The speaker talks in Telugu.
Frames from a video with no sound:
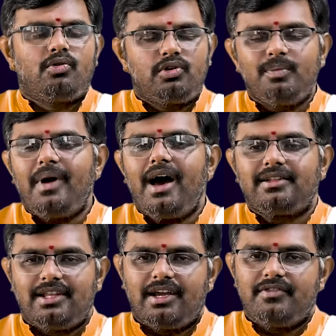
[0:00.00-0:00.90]
కుటుంబ
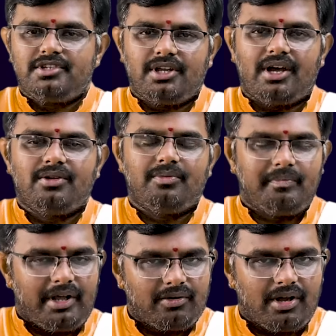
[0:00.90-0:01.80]
ఆర్థిక విషయాలు
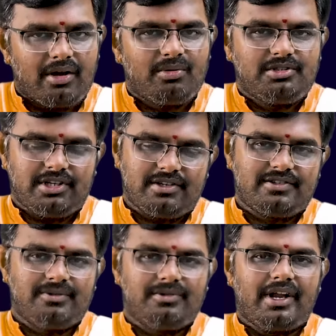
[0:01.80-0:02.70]
మెరుగ్గా
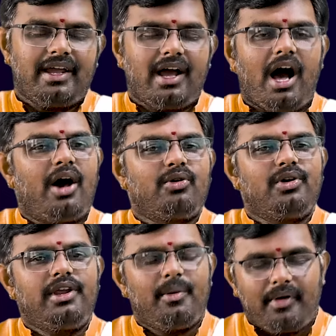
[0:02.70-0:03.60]
గోచరిస్తూ ఉన్నాయి
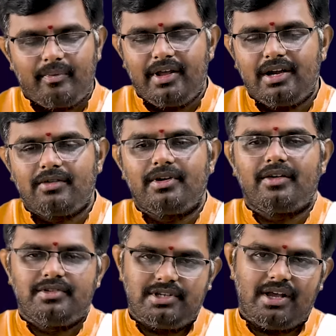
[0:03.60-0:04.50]

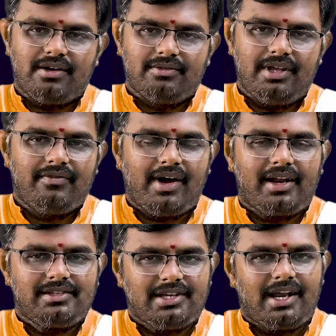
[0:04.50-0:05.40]
ఆరోగ్యపరమైనటువంటి విషయాలు ఈ
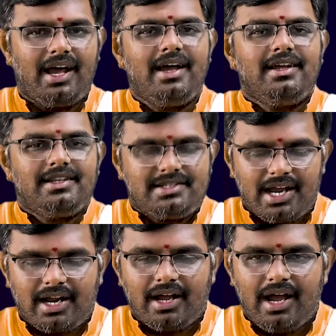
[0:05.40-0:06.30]
వారం చాలా
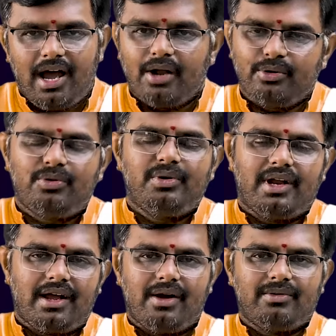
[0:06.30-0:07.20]
చక్కగా
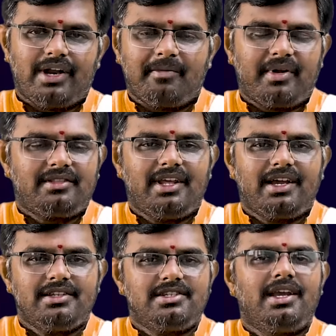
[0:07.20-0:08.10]
అనుకూలంగా ఉన్నాయి
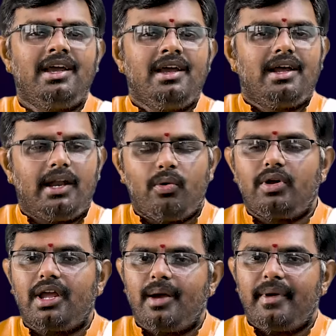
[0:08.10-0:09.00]
ప్రత్యేకించి
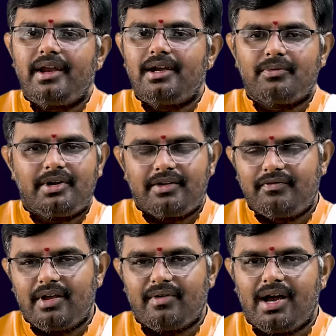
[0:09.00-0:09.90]
లౌకికమైనటువంటి
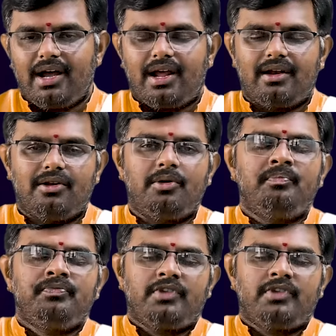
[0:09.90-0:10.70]
వ్యవహారాల్లో